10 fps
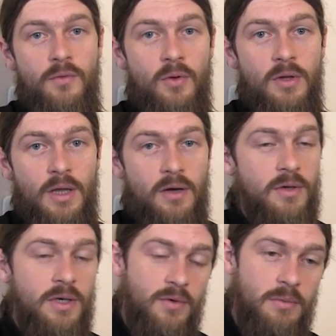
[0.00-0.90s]
Все это
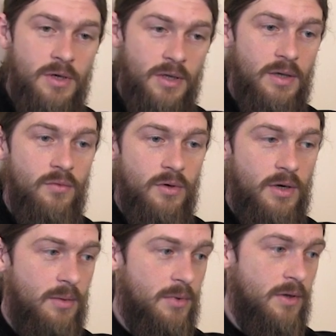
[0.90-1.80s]
охватить в рамках одного
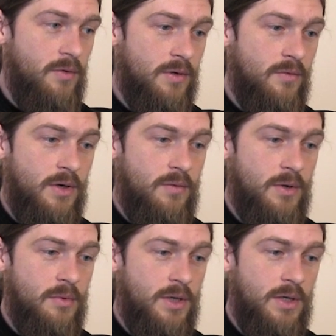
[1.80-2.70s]
храма, наверное, в в
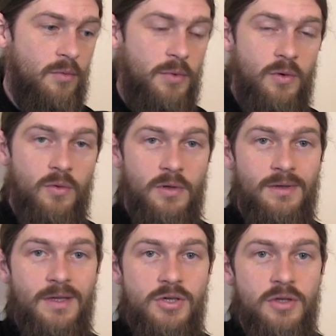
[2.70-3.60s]
рамках одного прихода,
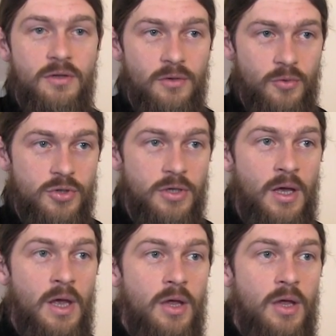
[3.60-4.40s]
достаточно сложно.